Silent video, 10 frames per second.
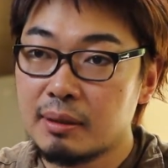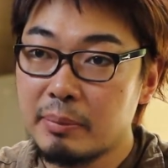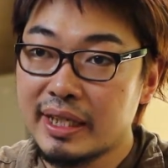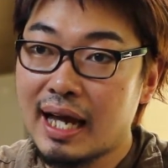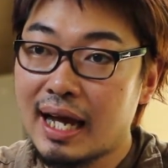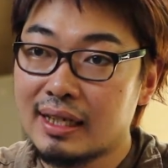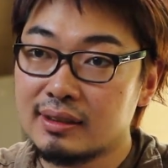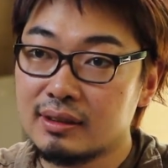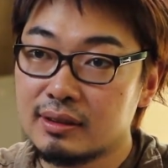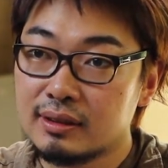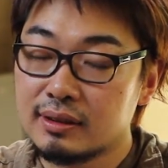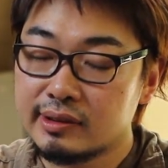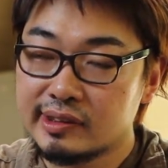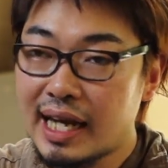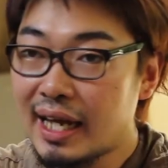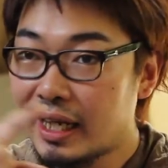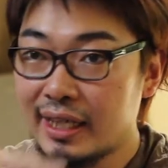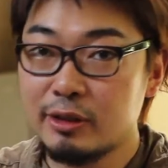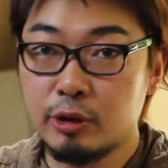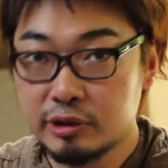มีการสร้างไอ้
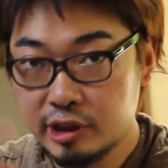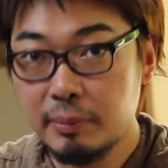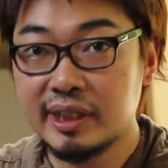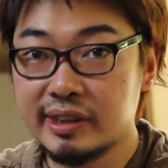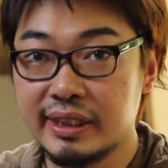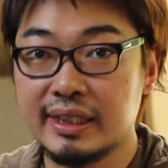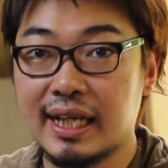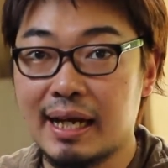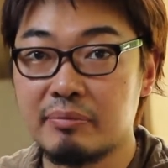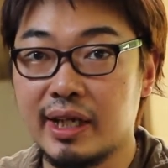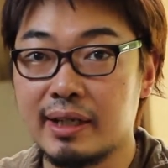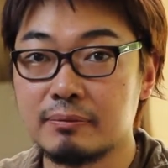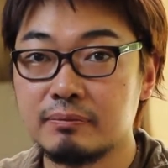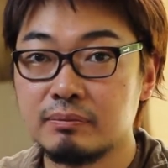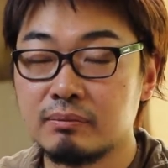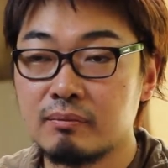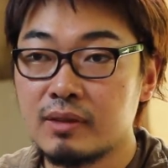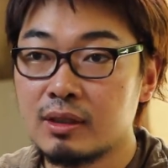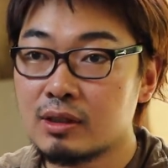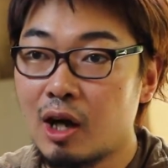universal basic income เนี่ย
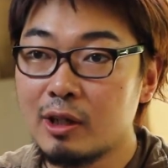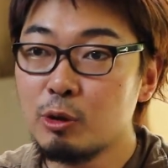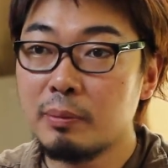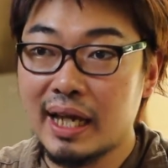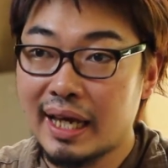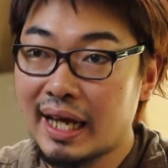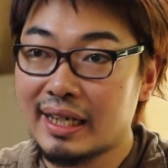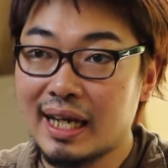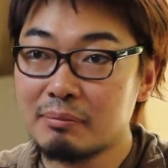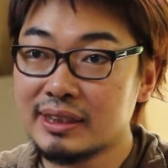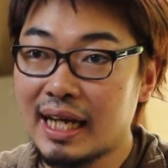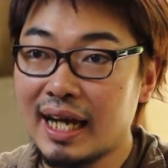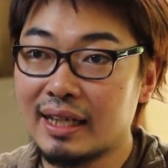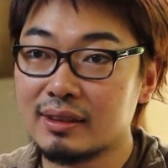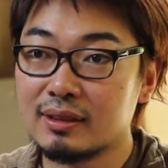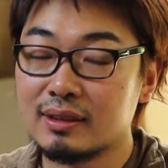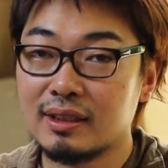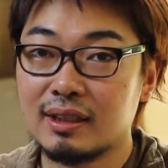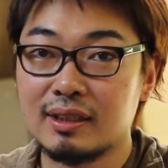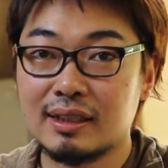ต่อให้คุณเป็นแรงงานข้ามชาติ
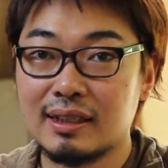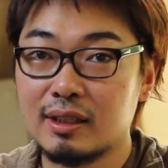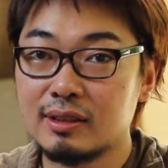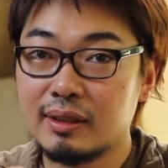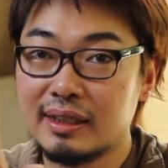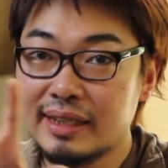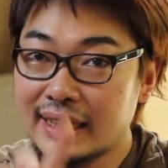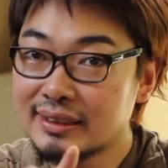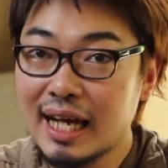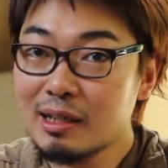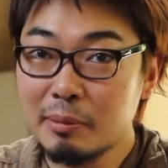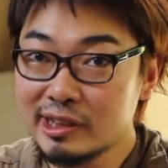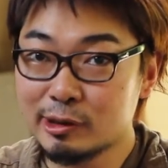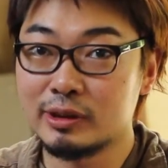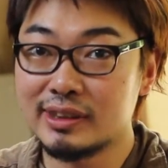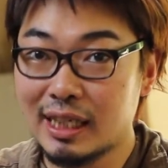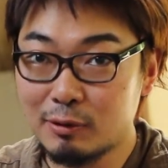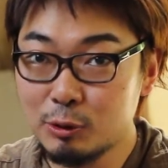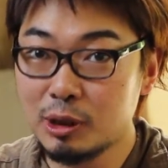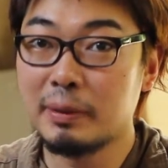นายจ้างก็ไม่ได้สนใจว่า
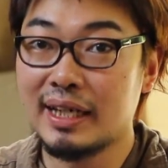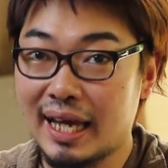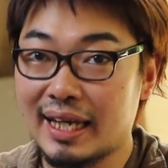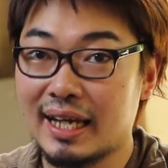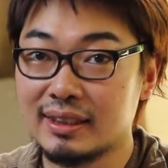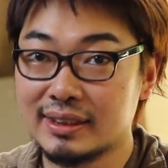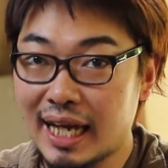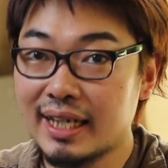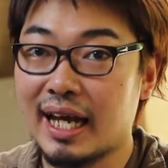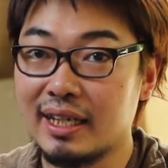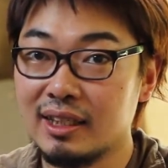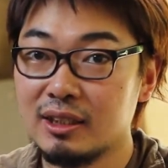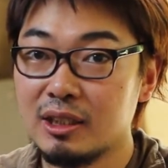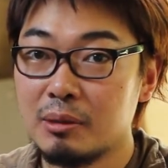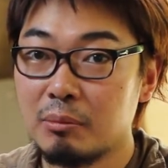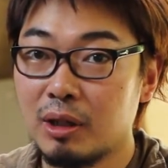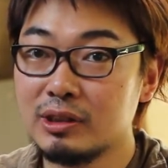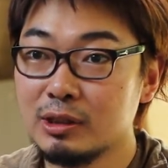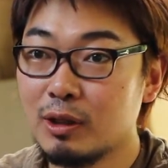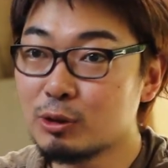คุณจะเป็นแรงงานชาติไหนเพราะเขา
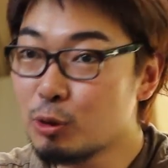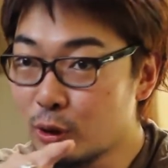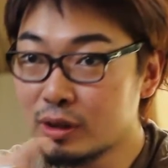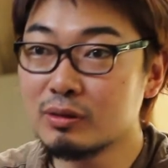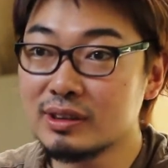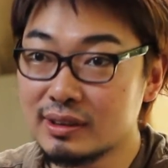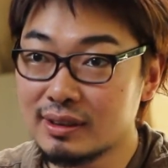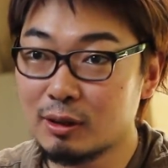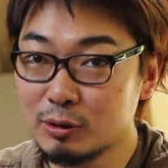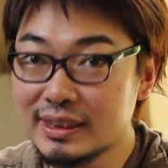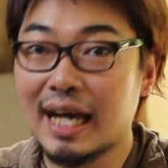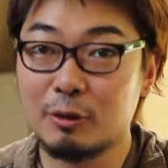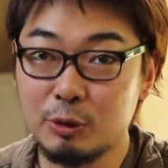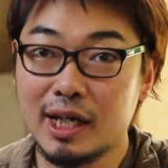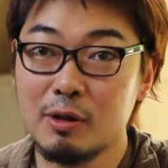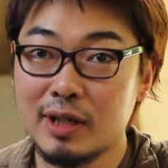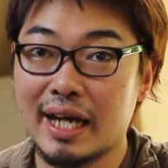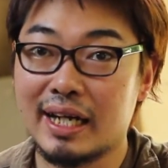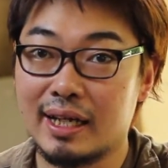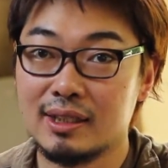ถือว่าทุกคนต้องเขาต้องจ่ายคุณเท่ากัน
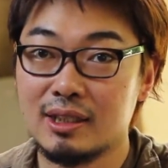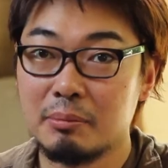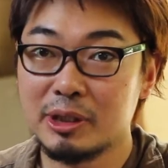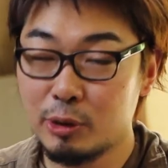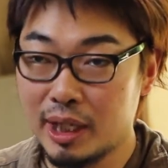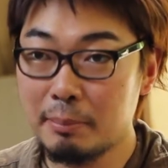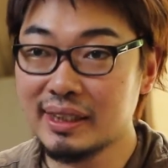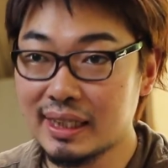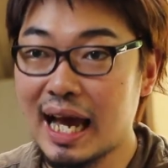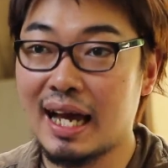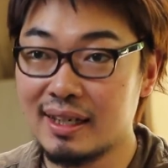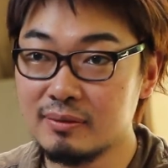นะมันอยู่ในมาตรฐาน